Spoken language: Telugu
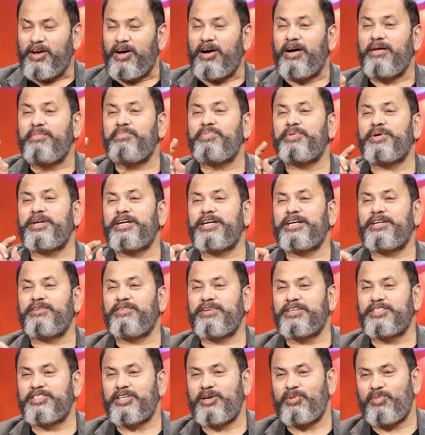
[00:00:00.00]
కాంపిటేటివ్
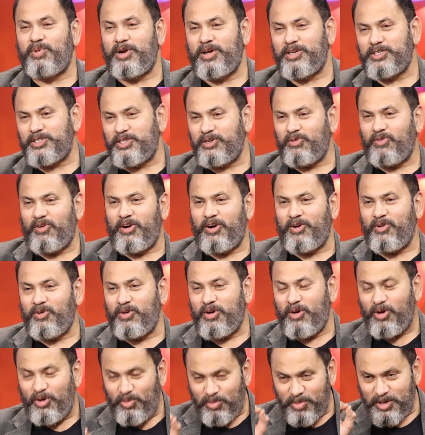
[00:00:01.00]
ఎగ్జామ్ రాసేవాళ్ళు
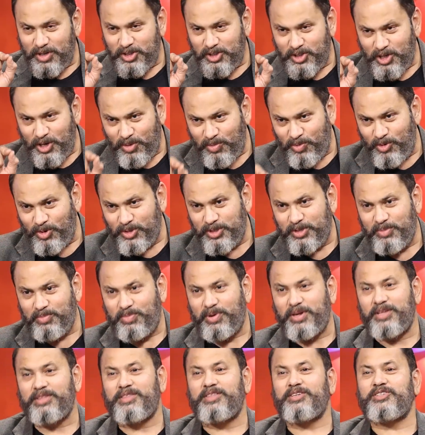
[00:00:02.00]
గవర్నమెంట్ జాబ్ కోసం
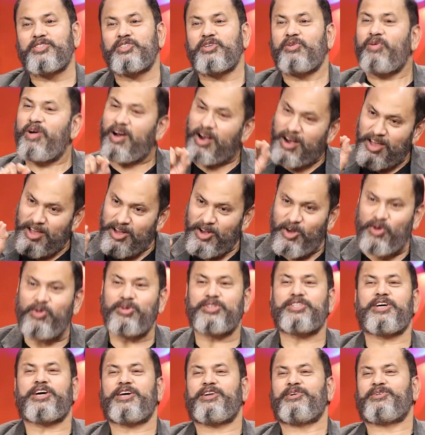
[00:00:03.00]
ప్రయత్నించే వాళ్ళే
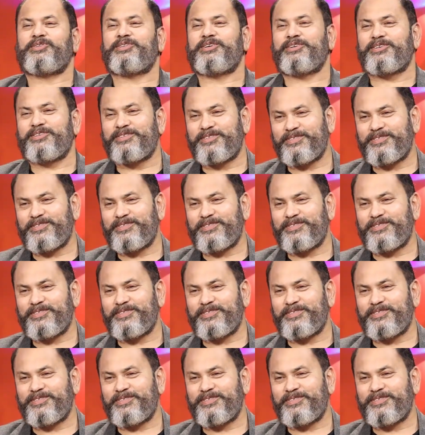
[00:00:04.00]
ఎక్కువ జాయిన్ అవుతారు